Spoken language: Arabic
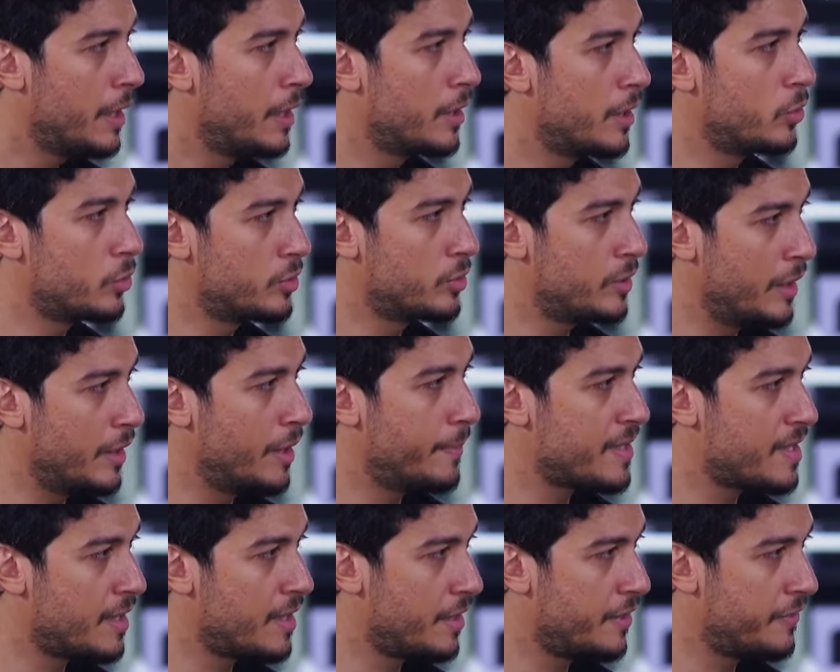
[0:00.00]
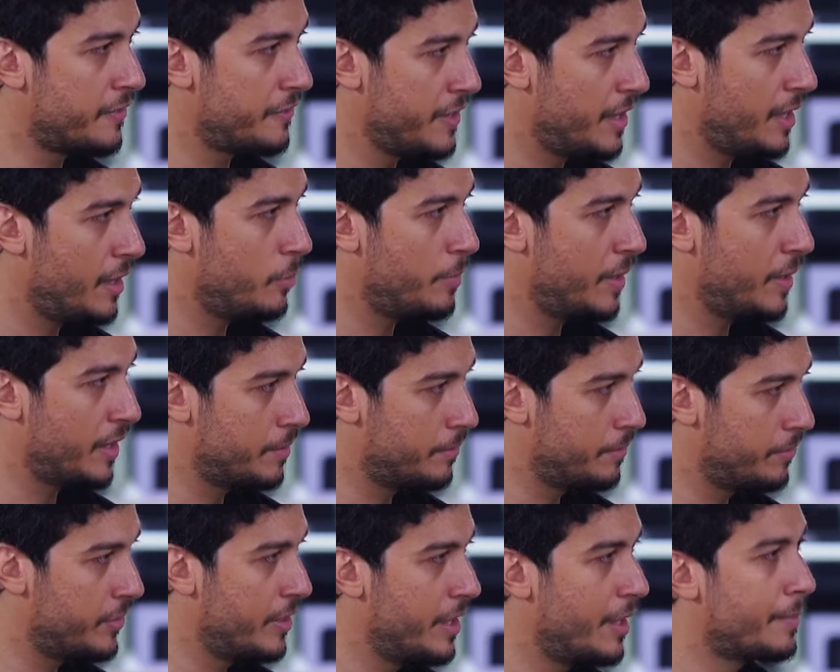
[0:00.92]
النوت اللي انا بذاكر فيها
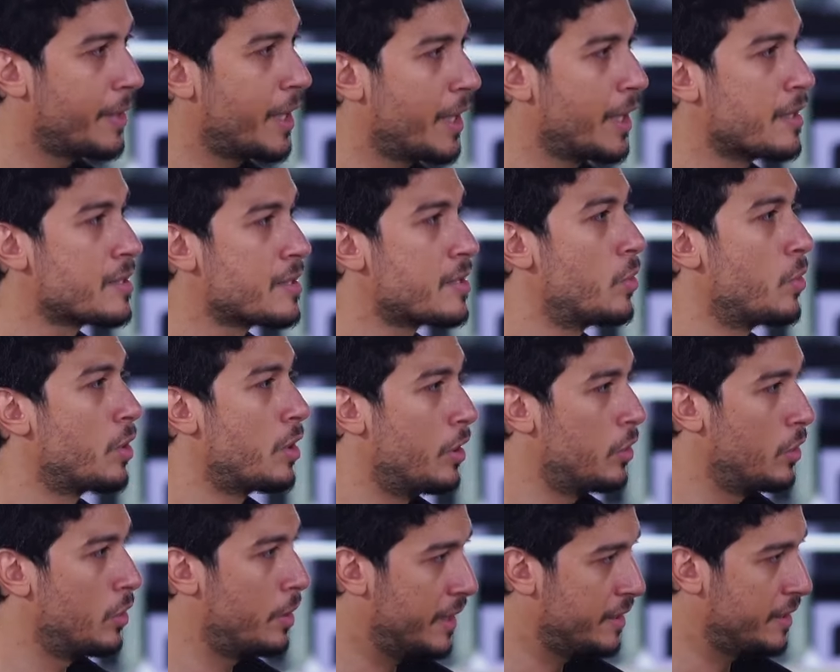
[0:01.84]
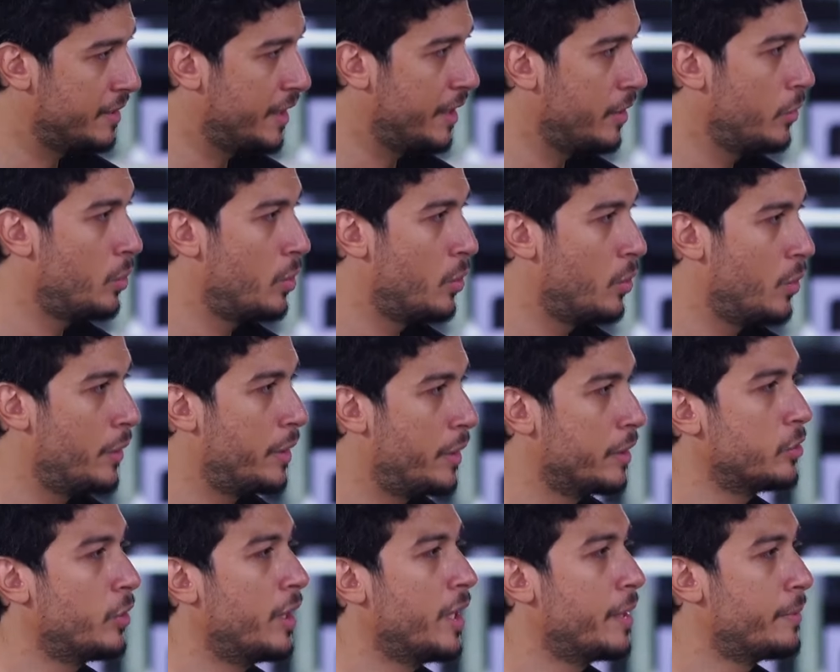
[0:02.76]
وبكتب فيها بيخليني اصورها له وابعتها له وهو لو
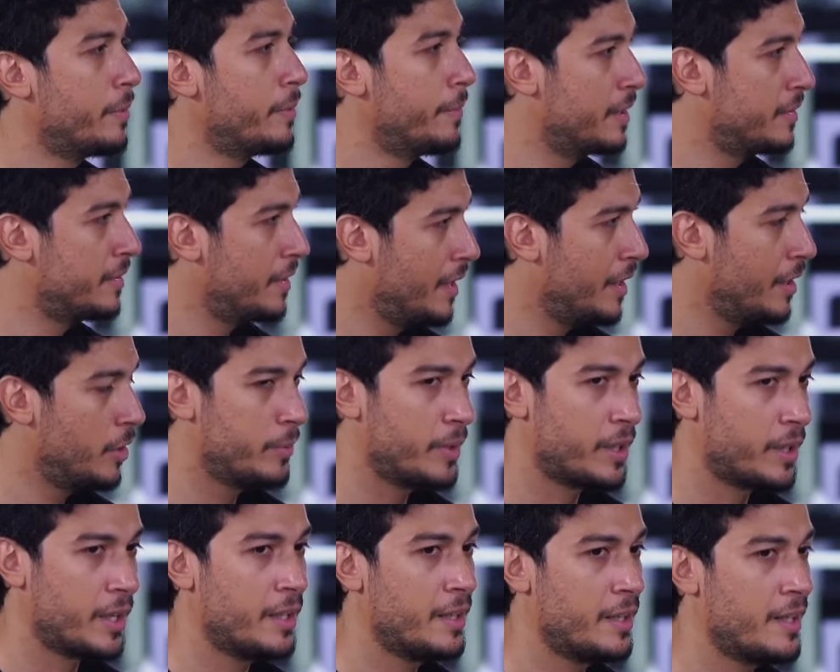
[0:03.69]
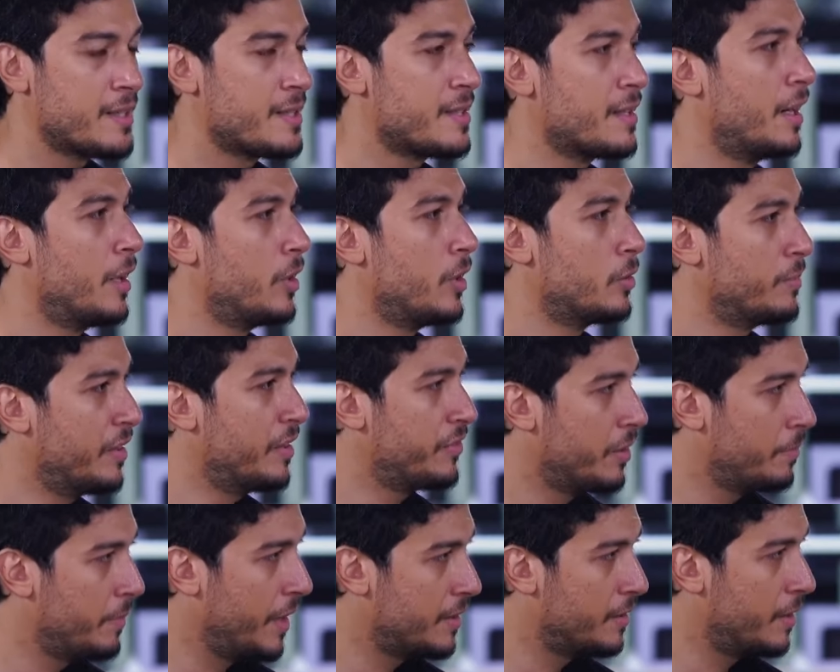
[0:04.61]
عنده حاجه بيبعتها لي وبيخليني انزل اقعد معاه
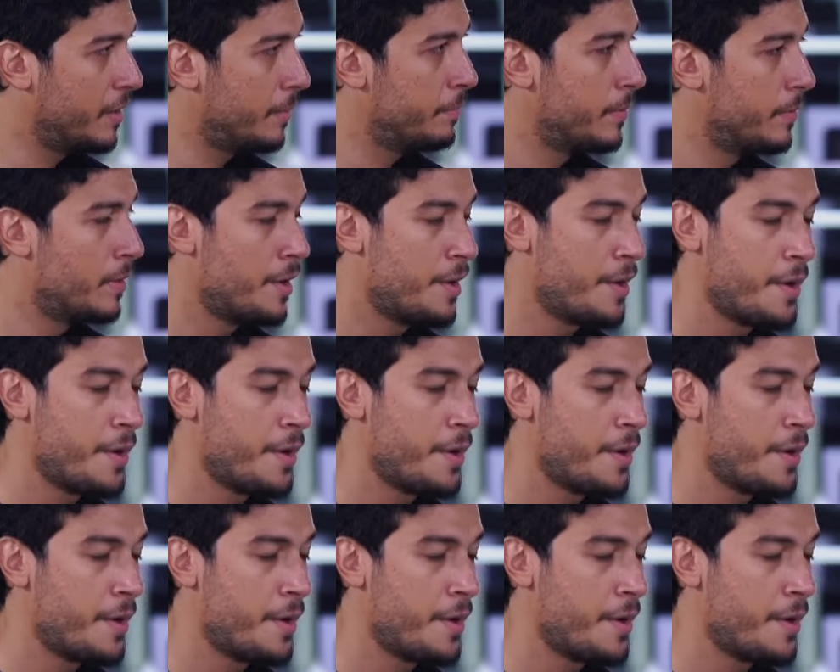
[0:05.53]
في المكتب